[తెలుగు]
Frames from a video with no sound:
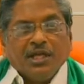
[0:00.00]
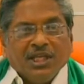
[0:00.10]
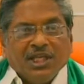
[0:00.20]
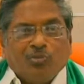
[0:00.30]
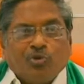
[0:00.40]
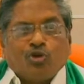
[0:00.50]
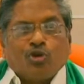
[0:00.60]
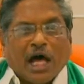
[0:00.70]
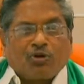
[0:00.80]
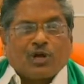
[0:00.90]
ఈ మూడు
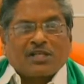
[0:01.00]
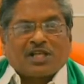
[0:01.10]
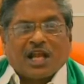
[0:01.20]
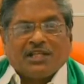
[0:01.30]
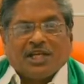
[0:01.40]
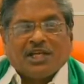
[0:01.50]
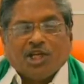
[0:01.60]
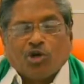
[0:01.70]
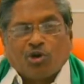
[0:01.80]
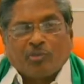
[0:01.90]
నాలుగు రాష్ట్రాలు అయితే
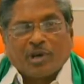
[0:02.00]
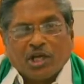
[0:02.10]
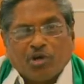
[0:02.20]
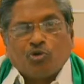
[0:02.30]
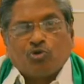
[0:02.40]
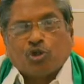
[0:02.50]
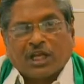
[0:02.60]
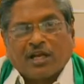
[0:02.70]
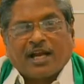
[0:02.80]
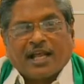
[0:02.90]
ఎగురు మన ఎగురు ఇంకో
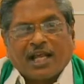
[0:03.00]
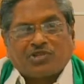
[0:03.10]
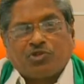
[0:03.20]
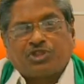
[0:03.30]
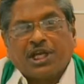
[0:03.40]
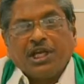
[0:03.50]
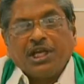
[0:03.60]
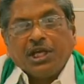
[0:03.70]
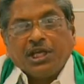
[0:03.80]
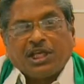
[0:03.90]
తెలంగాణ రాష్ట్రం వస్తే
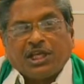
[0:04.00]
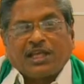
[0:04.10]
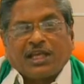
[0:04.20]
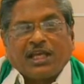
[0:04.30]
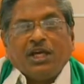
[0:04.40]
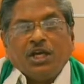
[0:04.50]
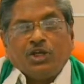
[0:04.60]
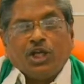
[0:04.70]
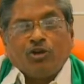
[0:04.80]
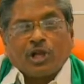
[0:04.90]
కిందకి
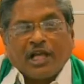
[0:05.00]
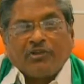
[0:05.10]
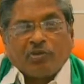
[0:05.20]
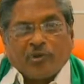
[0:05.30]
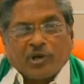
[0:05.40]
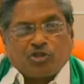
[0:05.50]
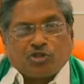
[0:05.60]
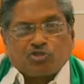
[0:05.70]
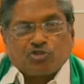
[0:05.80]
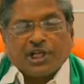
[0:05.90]
నీళ్లు రానివని పరిస్థితి
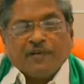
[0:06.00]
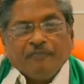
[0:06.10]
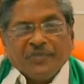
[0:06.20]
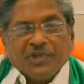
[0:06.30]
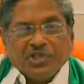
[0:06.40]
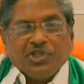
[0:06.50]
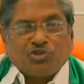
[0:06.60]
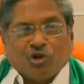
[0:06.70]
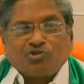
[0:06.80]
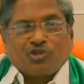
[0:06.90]
వస్తుందని ఈ
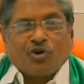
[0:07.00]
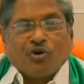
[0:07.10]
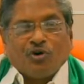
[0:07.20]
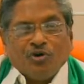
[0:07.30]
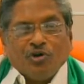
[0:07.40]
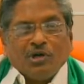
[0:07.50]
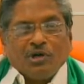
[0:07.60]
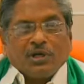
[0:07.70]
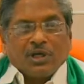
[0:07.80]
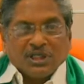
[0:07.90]
సంవత్సరం
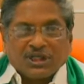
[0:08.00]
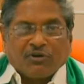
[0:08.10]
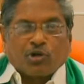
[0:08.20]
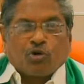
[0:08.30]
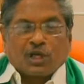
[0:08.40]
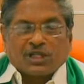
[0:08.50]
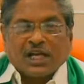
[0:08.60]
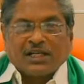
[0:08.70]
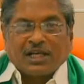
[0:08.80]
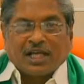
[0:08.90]
ఇంతవరకు
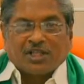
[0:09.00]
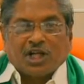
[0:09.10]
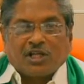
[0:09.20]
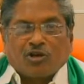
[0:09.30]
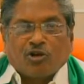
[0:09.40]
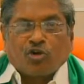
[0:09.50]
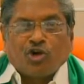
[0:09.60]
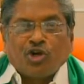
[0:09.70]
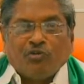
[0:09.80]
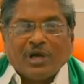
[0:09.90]
కృష్ణా డెల్టా చరిత్రలో
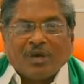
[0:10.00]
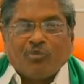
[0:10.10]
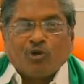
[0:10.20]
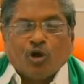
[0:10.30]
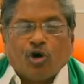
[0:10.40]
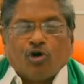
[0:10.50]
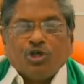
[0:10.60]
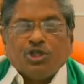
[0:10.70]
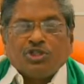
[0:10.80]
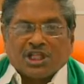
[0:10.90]
రెండు వేల మూడులో
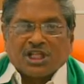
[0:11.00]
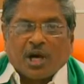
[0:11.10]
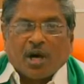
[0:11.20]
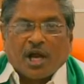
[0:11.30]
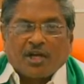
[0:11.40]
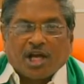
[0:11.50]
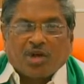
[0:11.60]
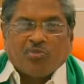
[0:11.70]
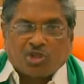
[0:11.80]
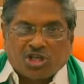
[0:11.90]
చంద్రబాబు నాయుడు
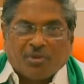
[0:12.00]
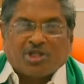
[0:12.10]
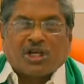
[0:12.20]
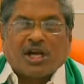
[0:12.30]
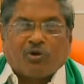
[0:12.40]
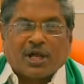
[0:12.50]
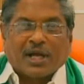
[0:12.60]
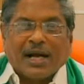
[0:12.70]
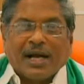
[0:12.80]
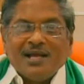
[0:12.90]
గారు ముఖ్యమంత్రిగా
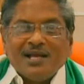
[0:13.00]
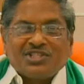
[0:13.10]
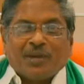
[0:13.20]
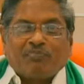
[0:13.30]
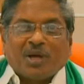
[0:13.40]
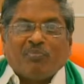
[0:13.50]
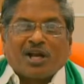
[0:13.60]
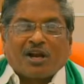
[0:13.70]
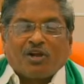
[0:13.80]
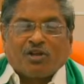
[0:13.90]
ఉండగా
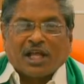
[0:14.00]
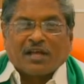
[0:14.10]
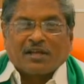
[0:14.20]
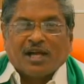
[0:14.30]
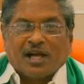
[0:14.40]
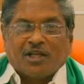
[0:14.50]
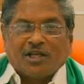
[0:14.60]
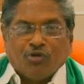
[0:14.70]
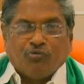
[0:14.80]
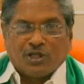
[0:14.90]
సెప్టెంబర్ రెండో తారీఖు దాకా
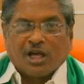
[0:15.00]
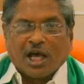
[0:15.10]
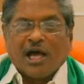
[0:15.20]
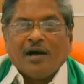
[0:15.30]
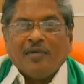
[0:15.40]
నీళ్లు విడుదల కాల